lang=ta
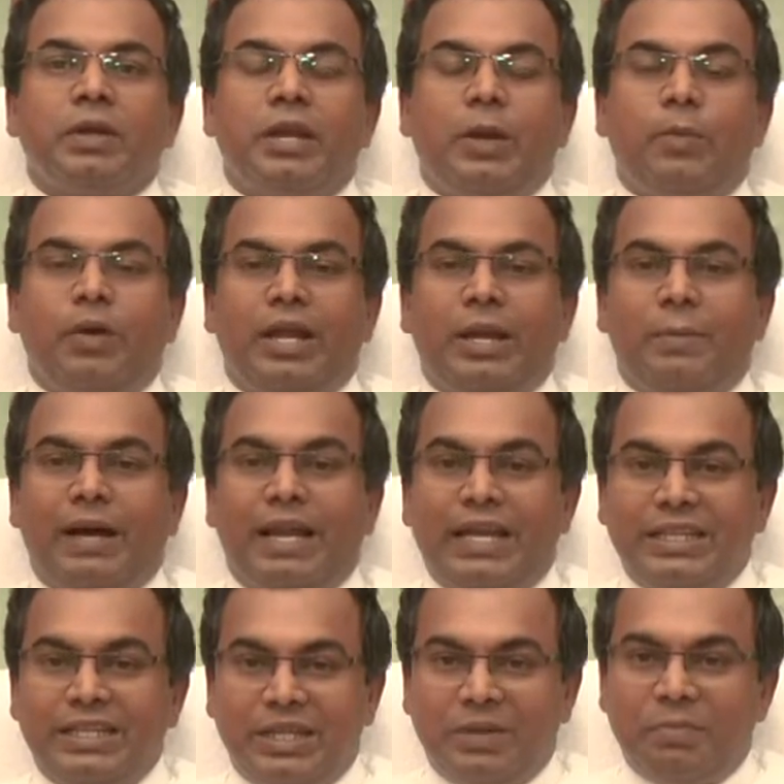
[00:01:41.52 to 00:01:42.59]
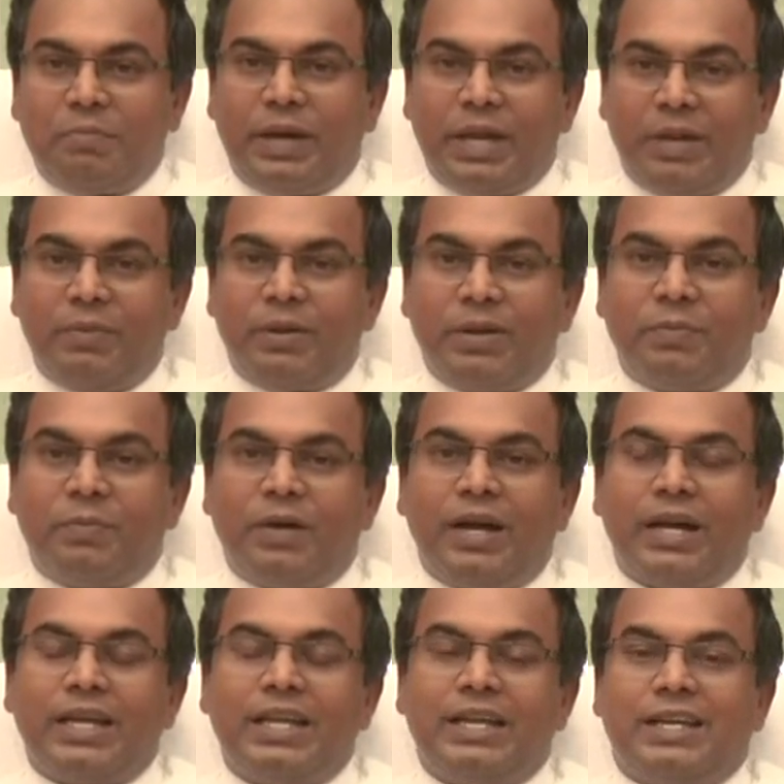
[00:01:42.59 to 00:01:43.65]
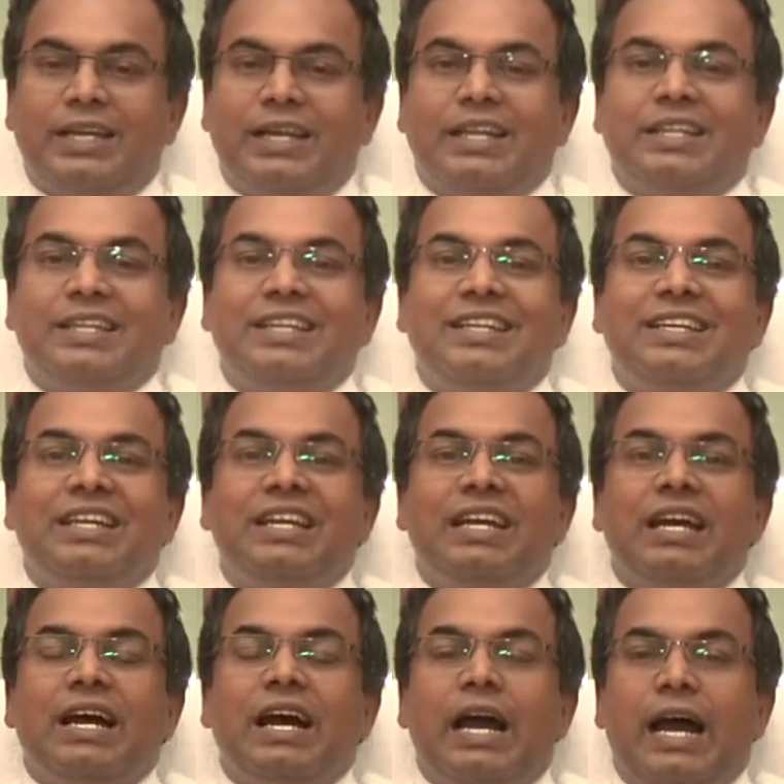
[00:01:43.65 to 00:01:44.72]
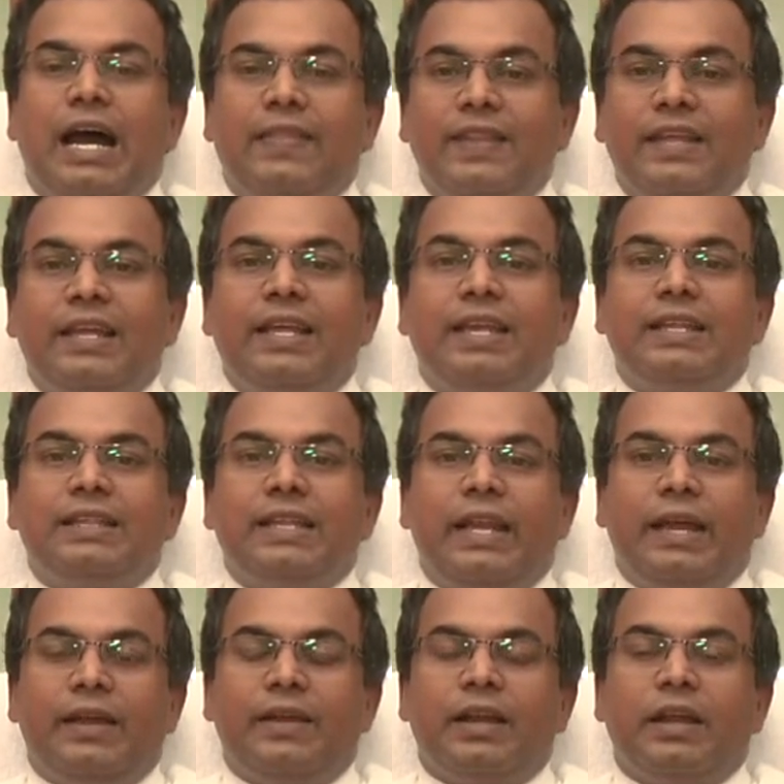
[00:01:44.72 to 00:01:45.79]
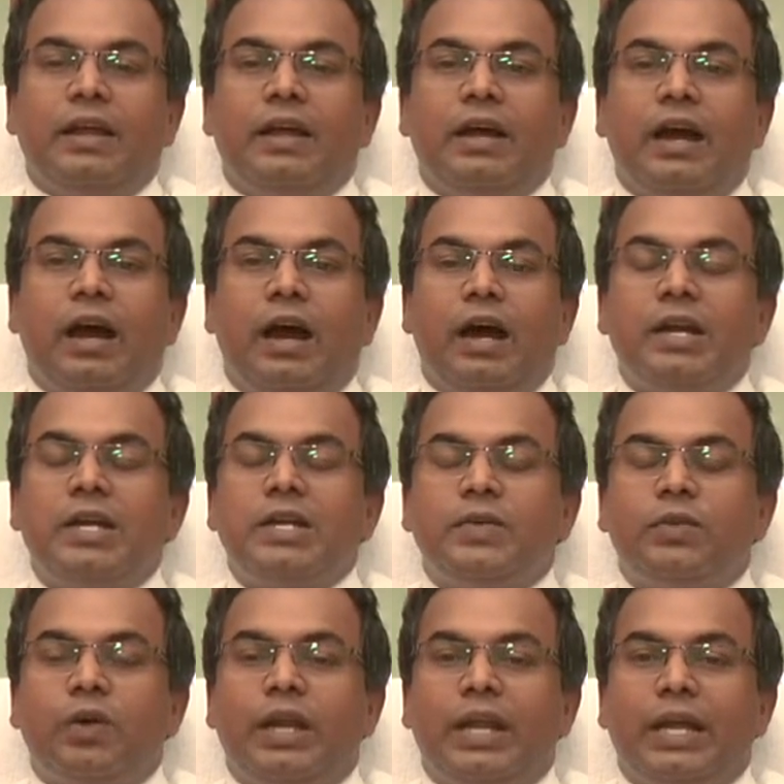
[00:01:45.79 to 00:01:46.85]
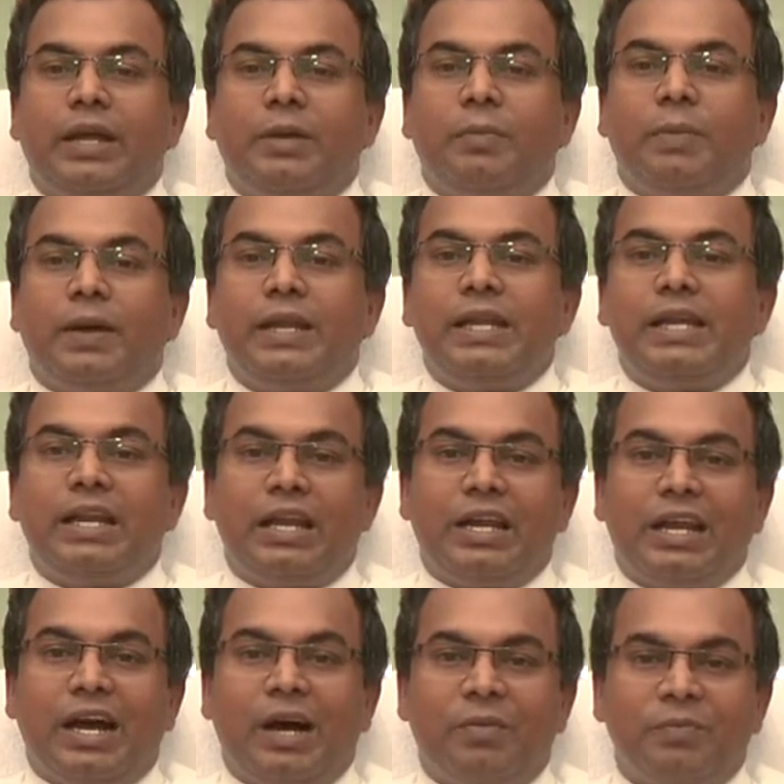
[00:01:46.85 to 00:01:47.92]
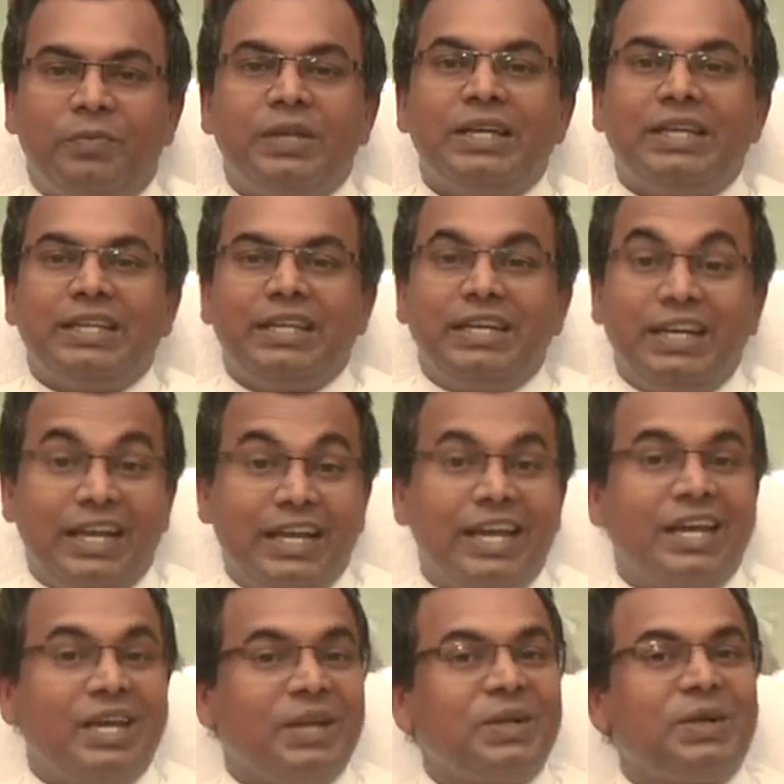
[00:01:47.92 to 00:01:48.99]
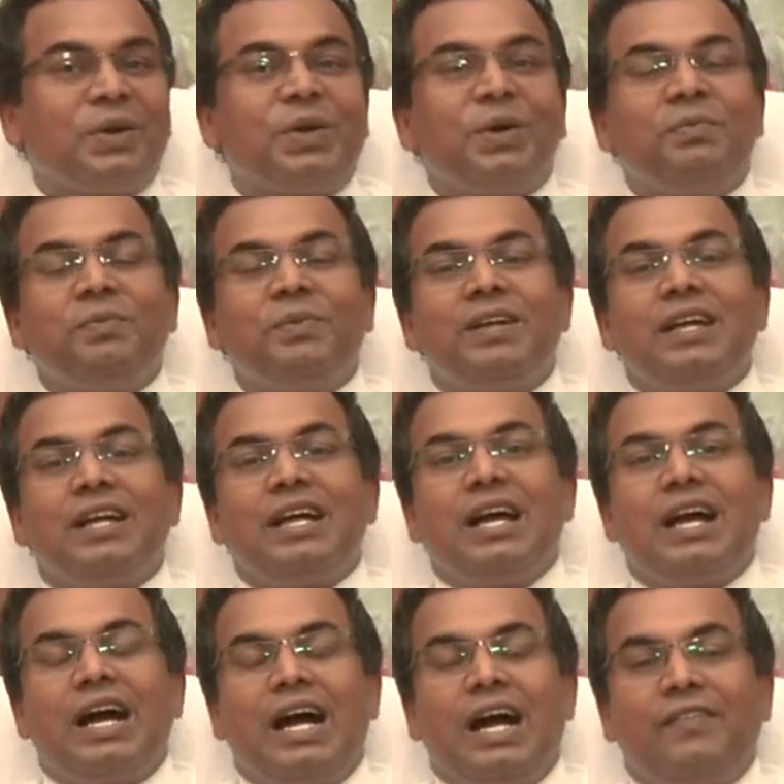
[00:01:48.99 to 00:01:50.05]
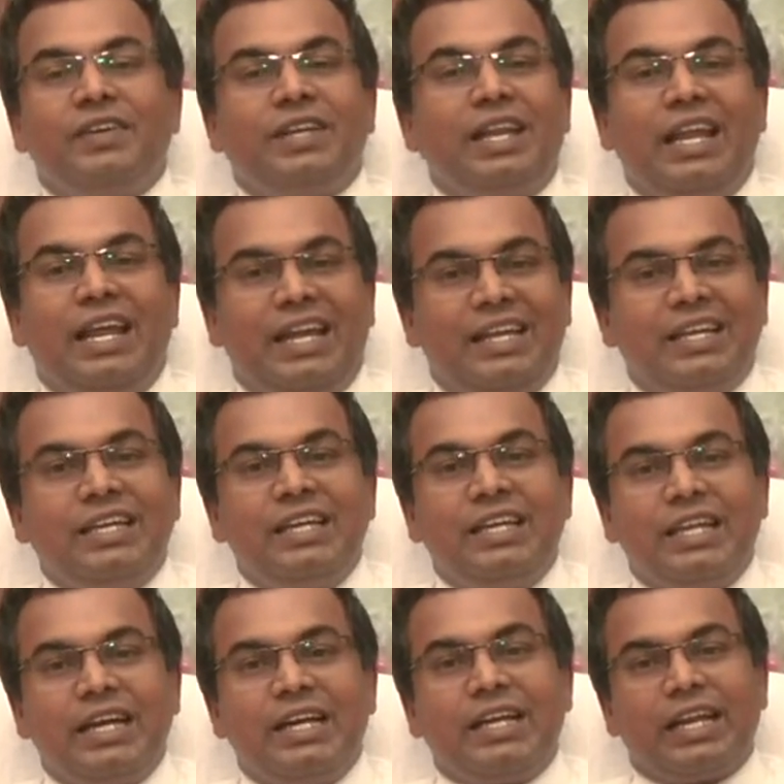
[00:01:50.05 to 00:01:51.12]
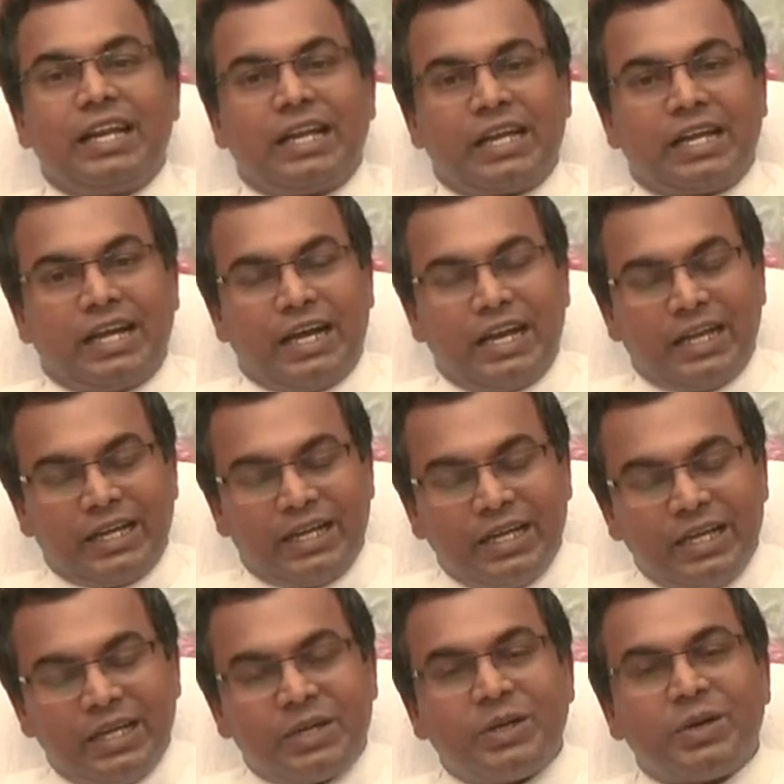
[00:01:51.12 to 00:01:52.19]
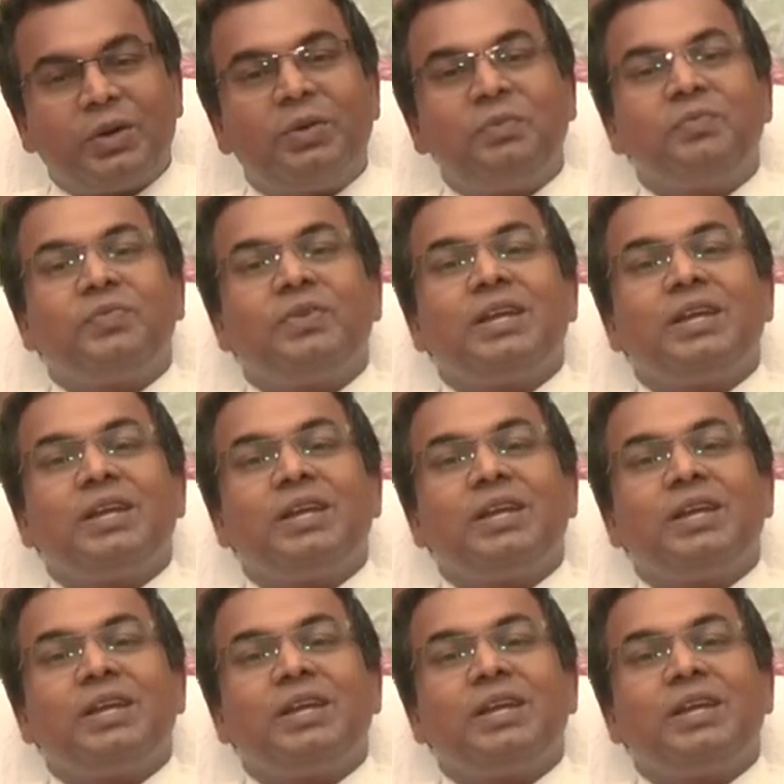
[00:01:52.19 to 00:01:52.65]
நம்முடைய மனது பரபரப்பாக இருக்கிறது அந்த நேரத்திலே ஆண்டவருடைய பலியில் நாம் இணைய இருக்கிறோம் அவரிலே இரண்டர கலக்க இருக்கிறோம்